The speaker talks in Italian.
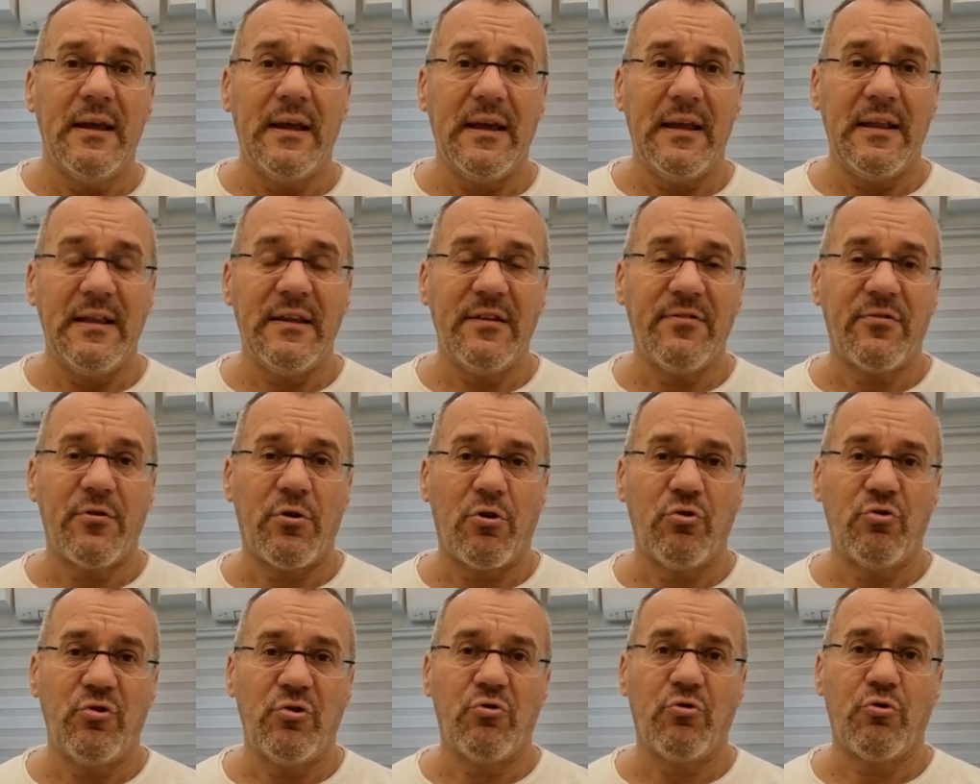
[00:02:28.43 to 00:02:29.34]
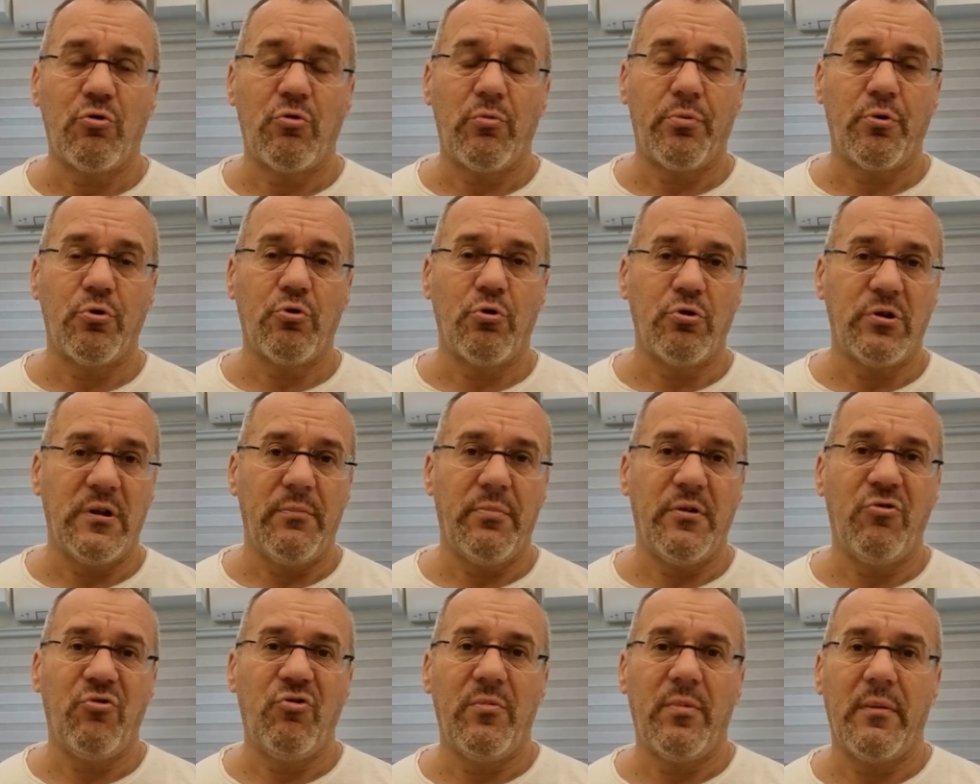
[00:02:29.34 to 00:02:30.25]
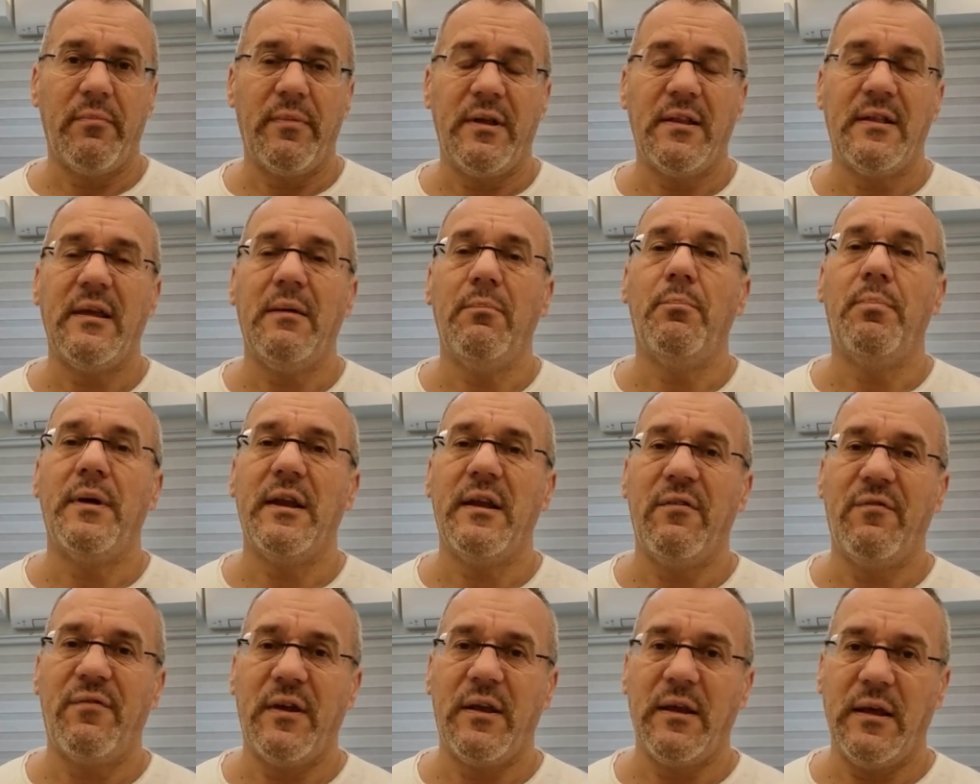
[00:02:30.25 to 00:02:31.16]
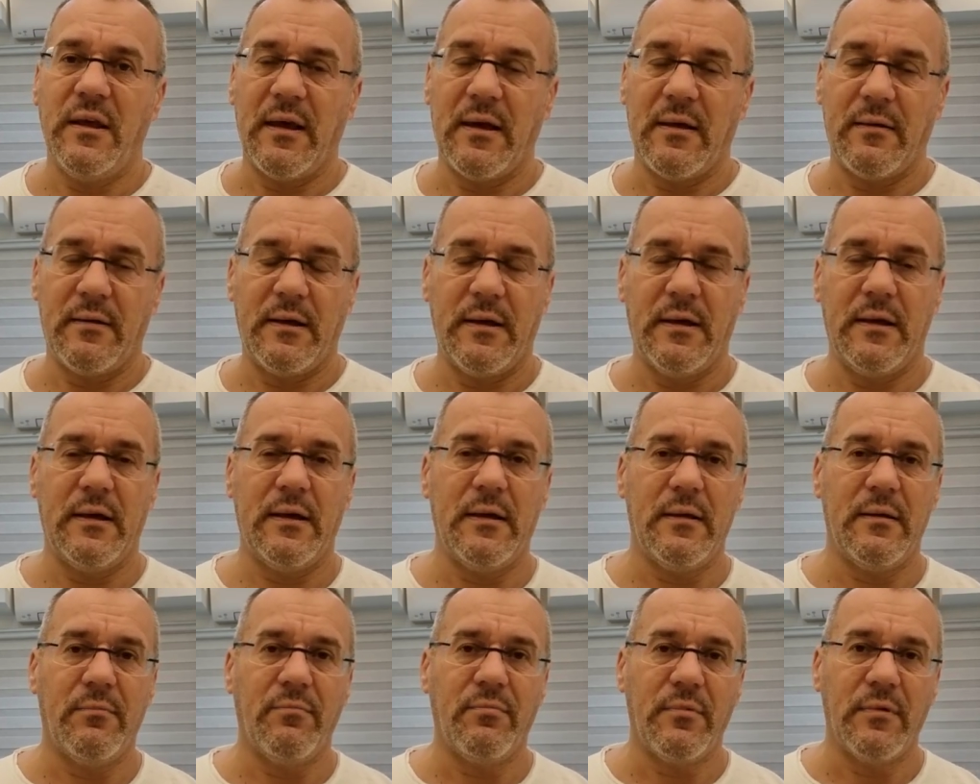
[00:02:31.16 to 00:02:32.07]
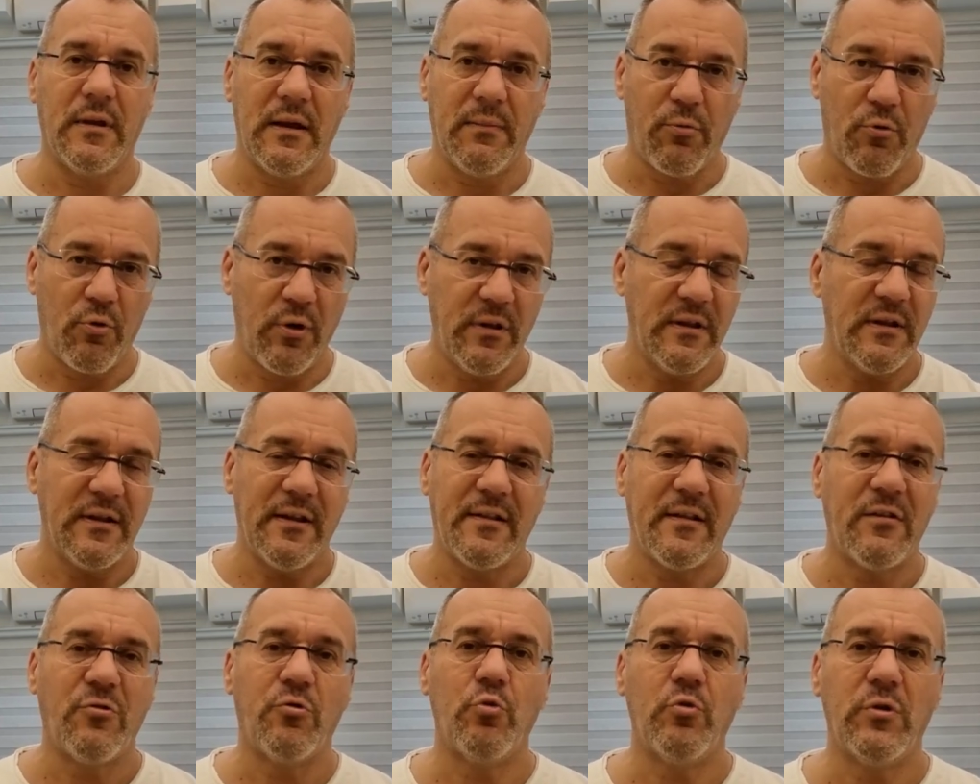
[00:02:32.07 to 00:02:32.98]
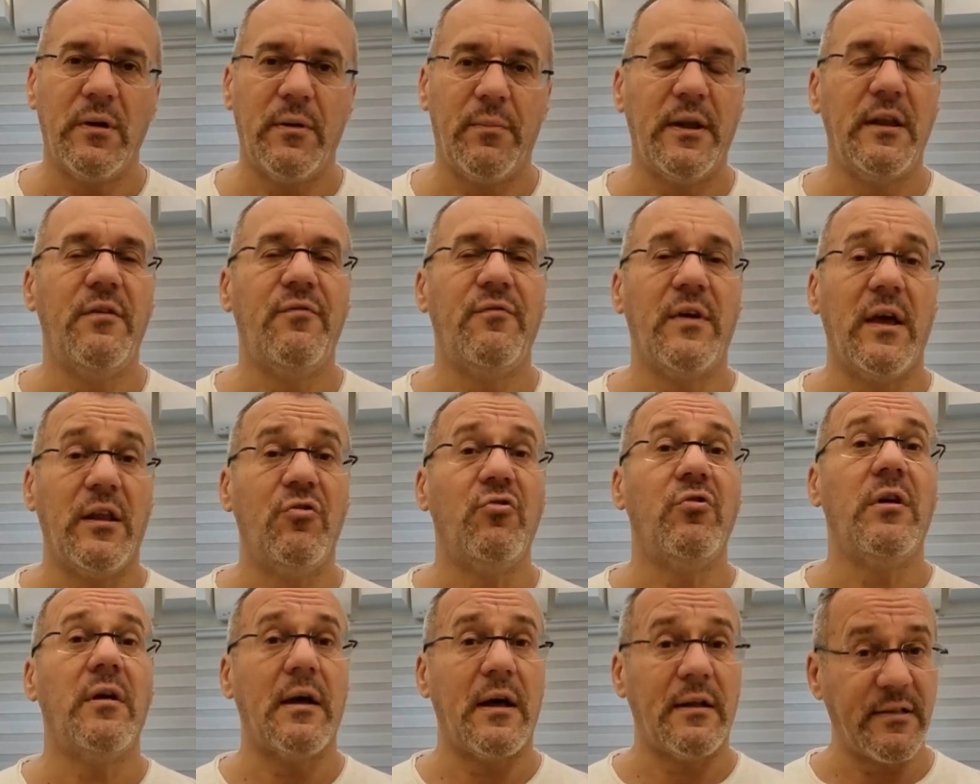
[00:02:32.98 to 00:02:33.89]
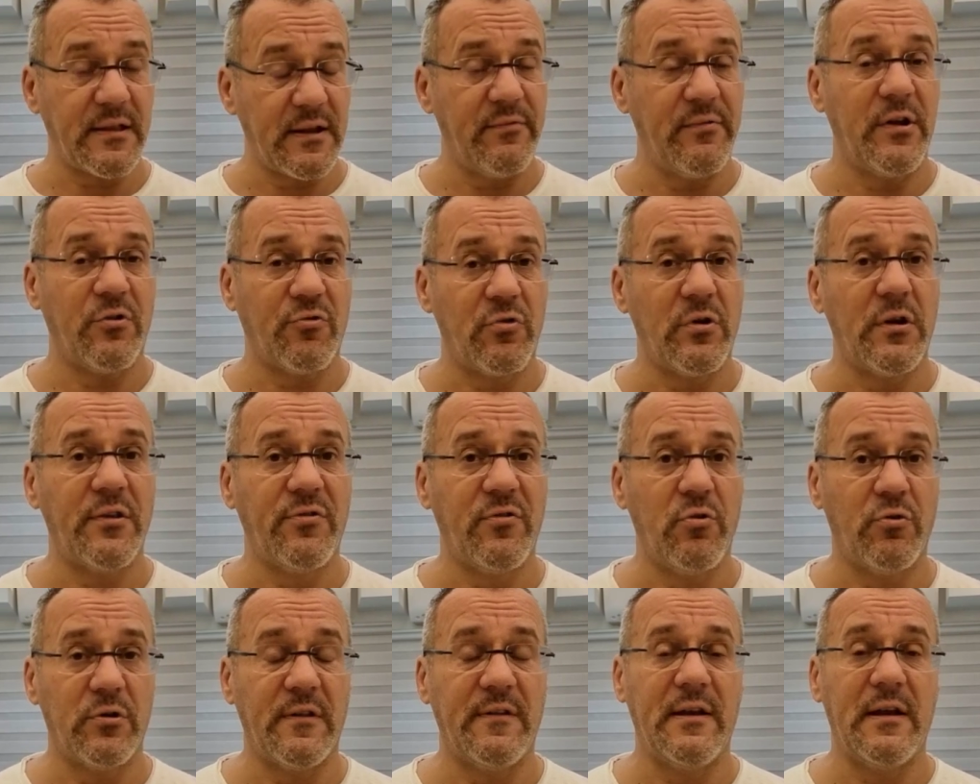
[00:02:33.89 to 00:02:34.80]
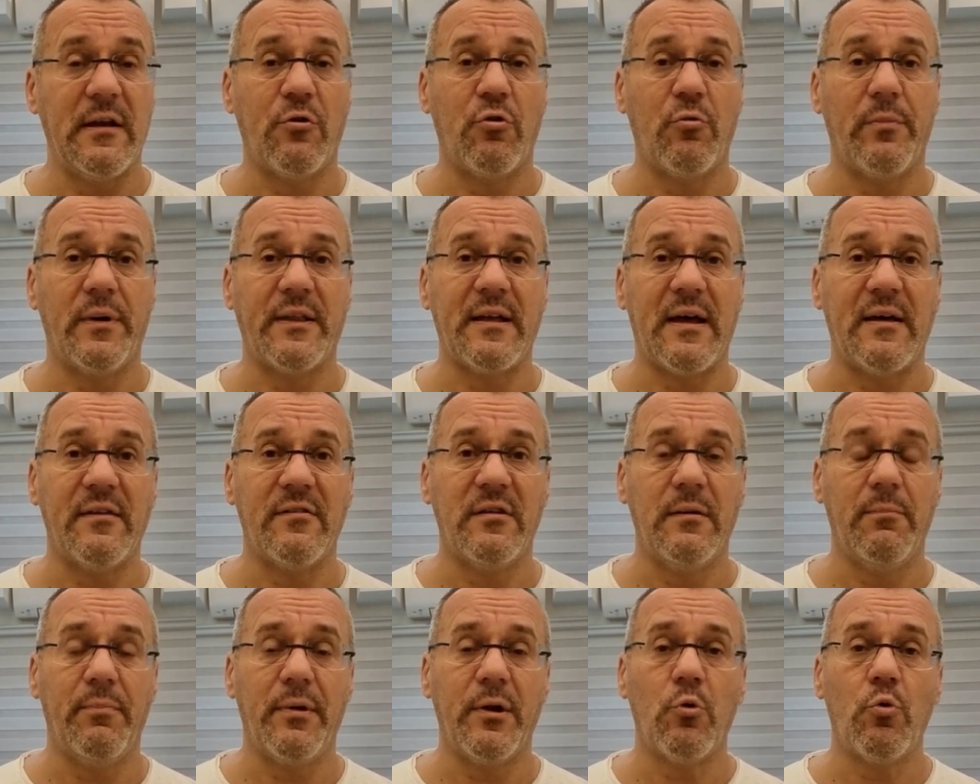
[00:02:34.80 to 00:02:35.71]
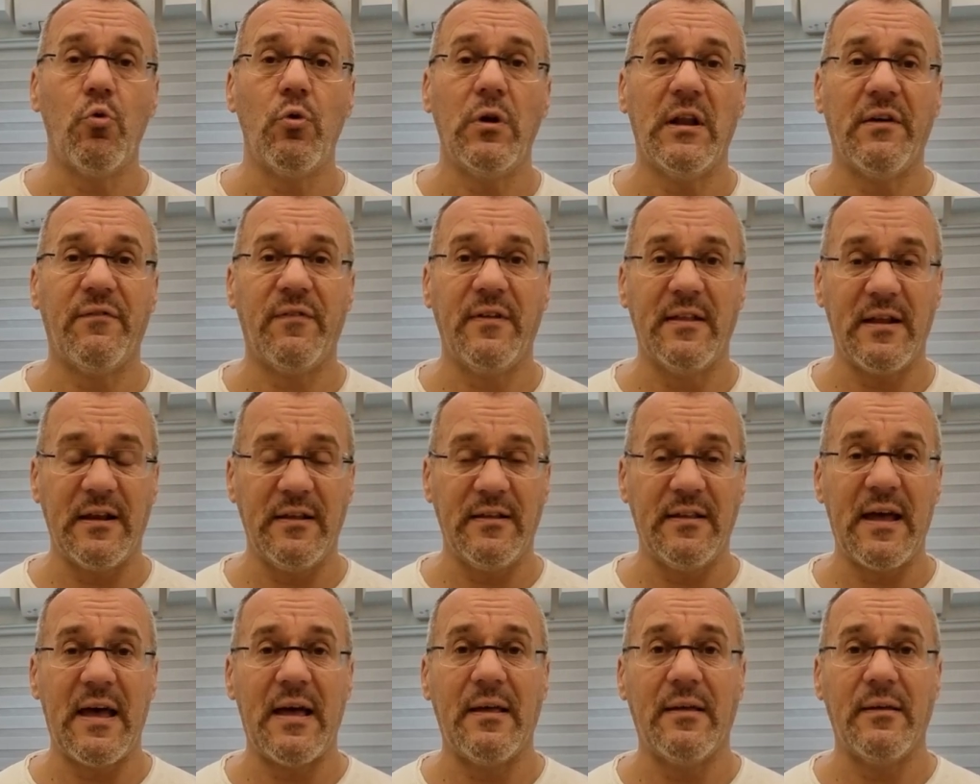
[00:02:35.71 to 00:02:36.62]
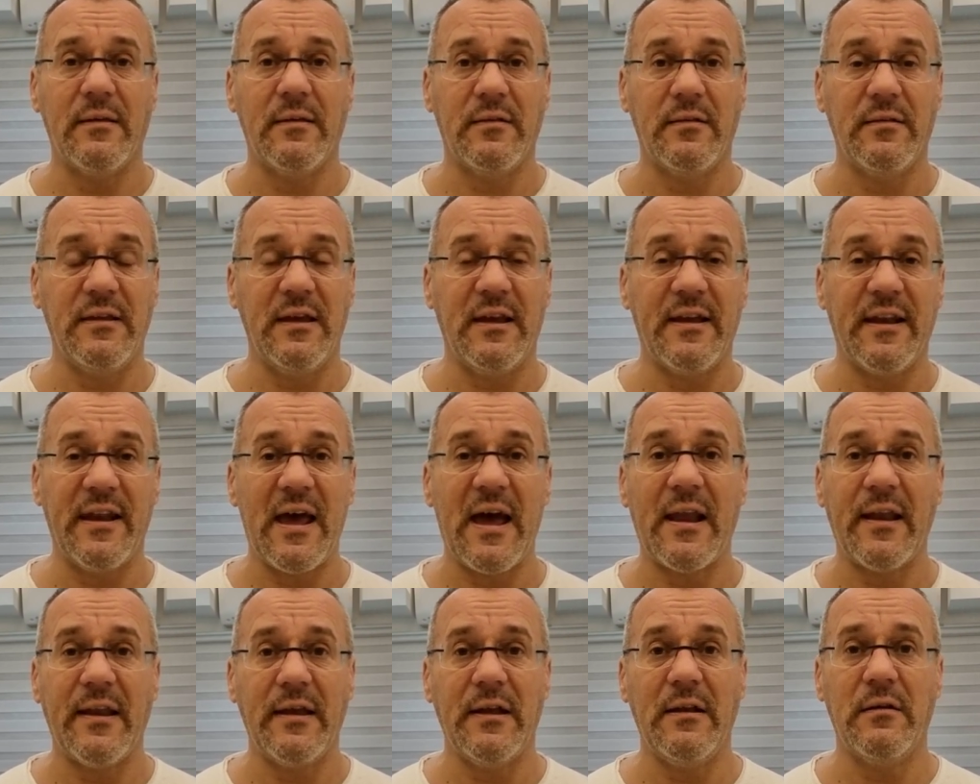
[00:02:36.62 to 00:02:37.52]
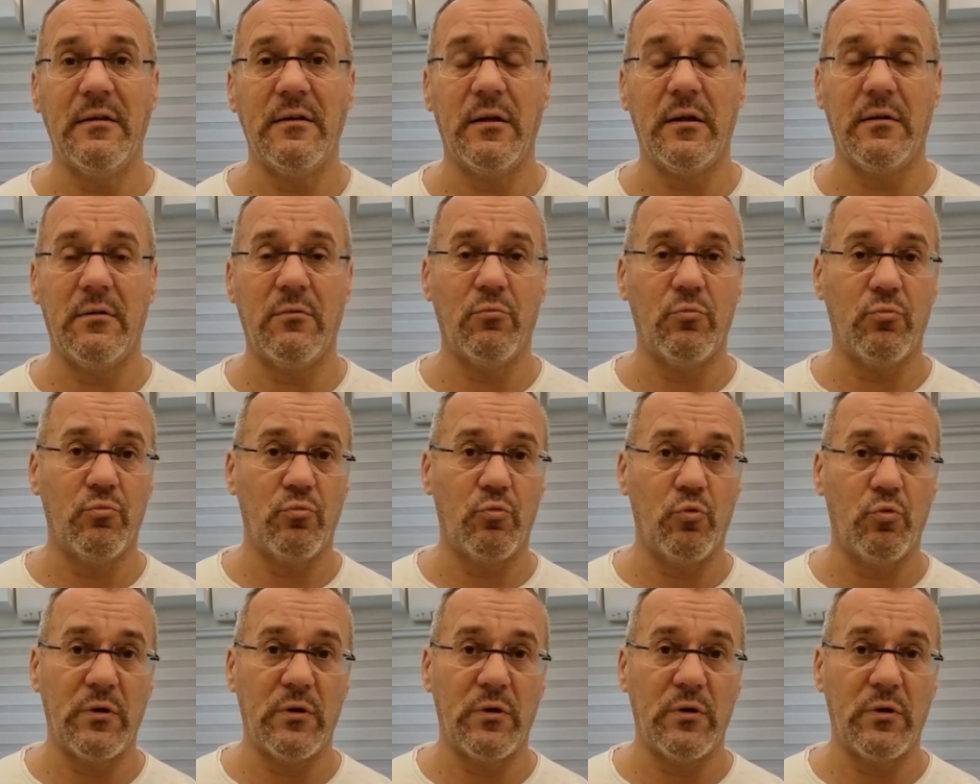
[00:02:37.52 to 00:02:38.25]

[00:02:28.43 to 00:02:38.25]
eh, gli estrogeni sono prodotti principalmente in periferia, quindi nei tessuti periferici, attraverso l'azione delle aromatasi, per cui la finalità di creare il,